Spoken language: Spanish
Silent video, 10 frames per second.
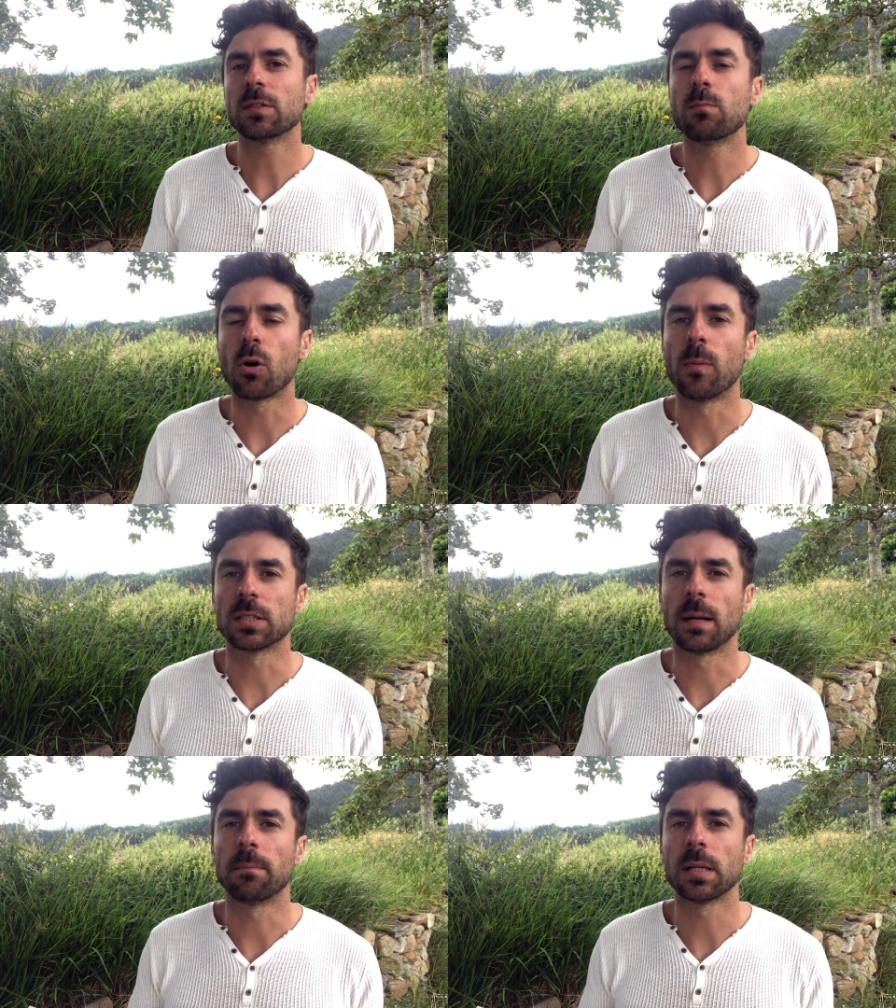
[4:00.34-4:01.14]
vez un poco
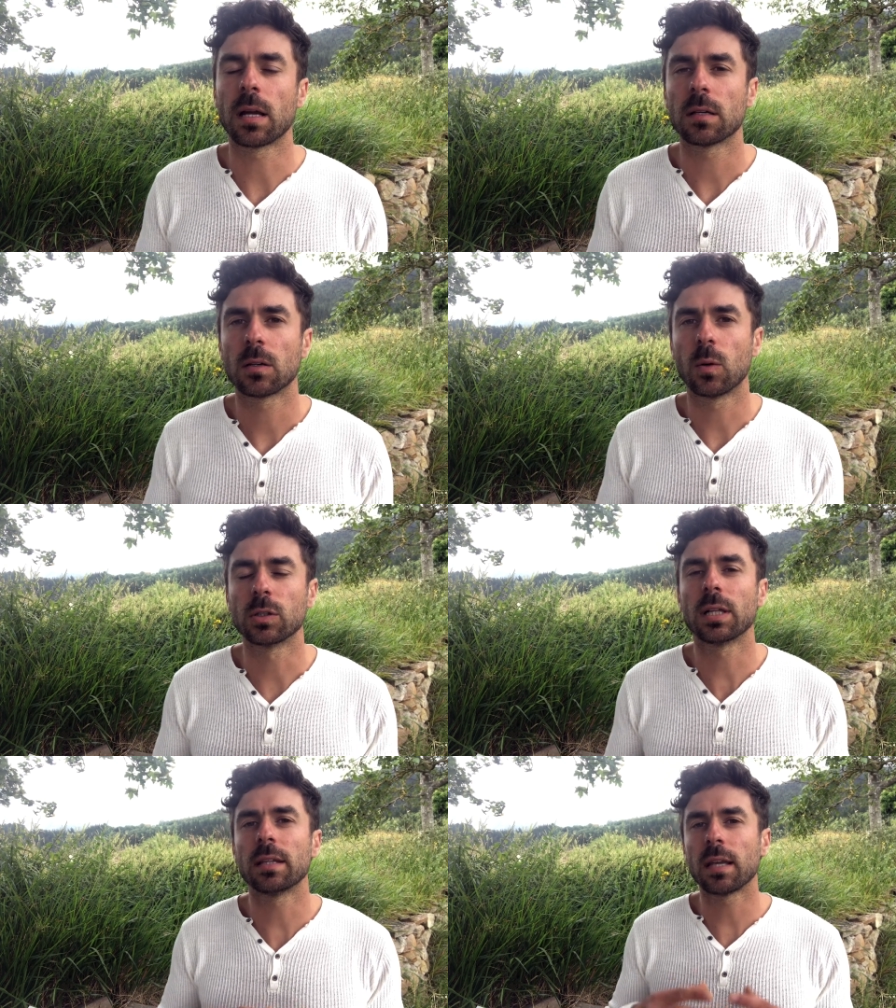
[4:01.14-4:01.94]
más amplia.
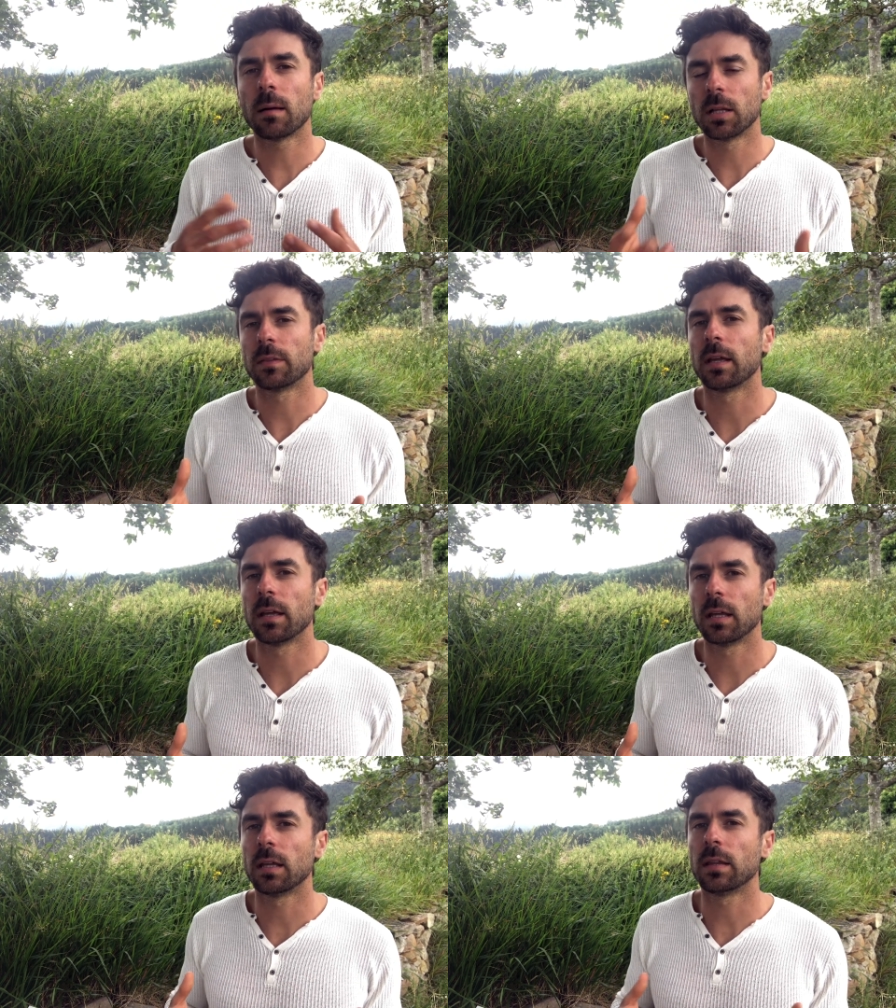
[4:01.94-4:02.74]
Cuando la gente habla
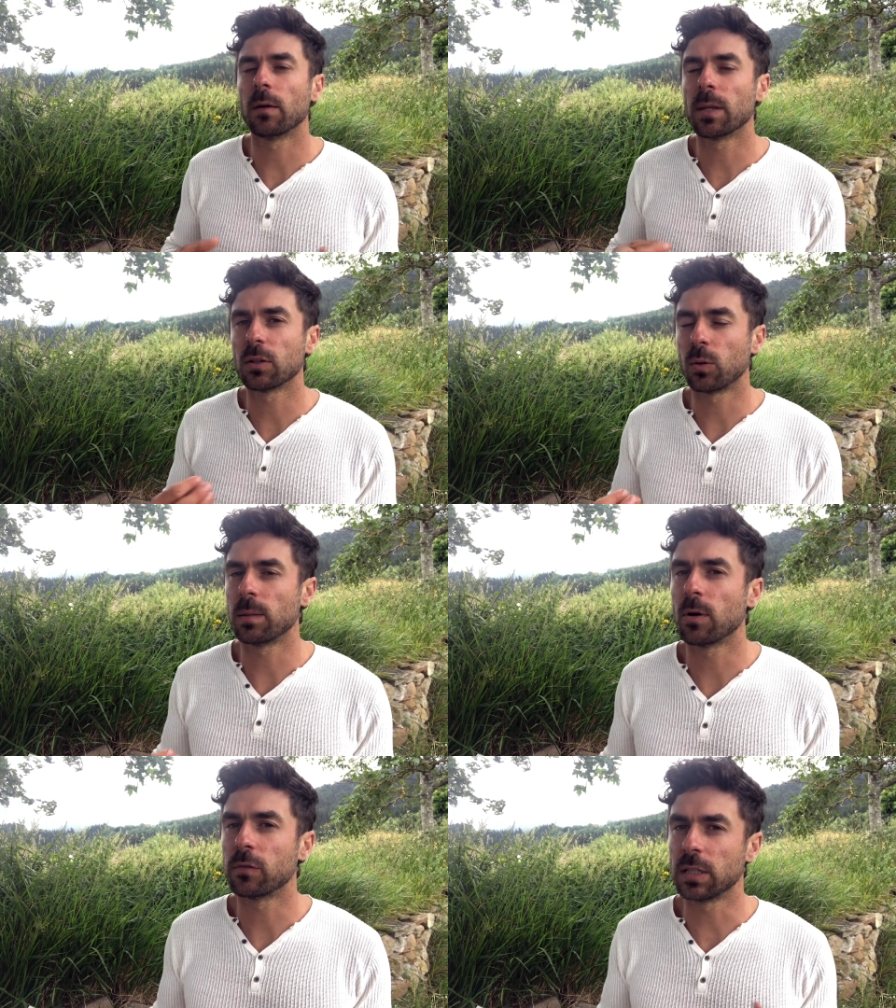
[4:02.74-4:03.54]
de, del método
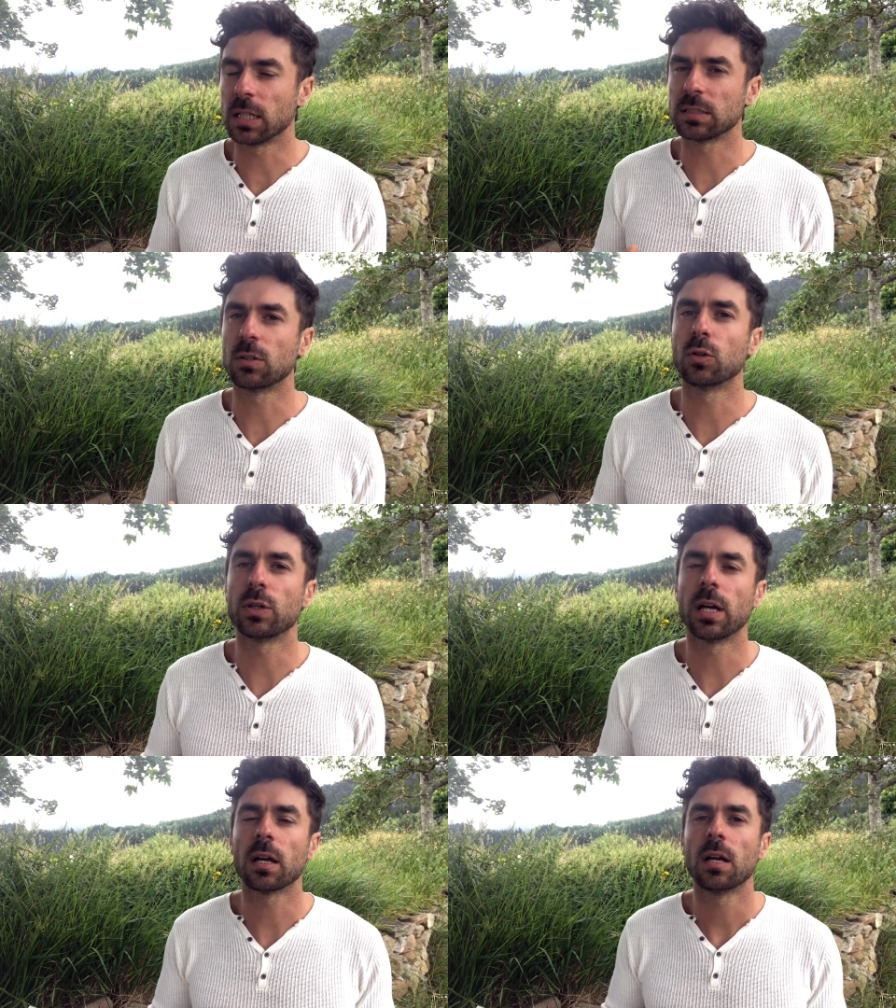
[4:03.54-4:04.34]
Wim y la
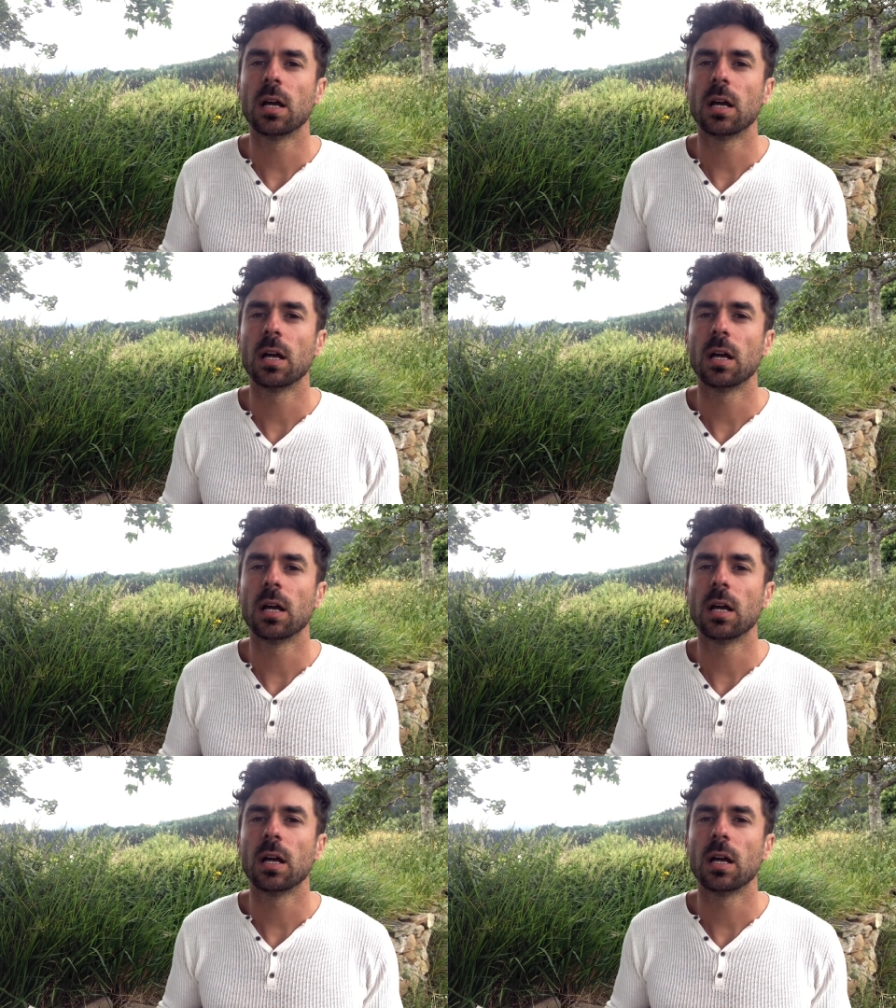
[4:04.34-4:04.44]
psicología,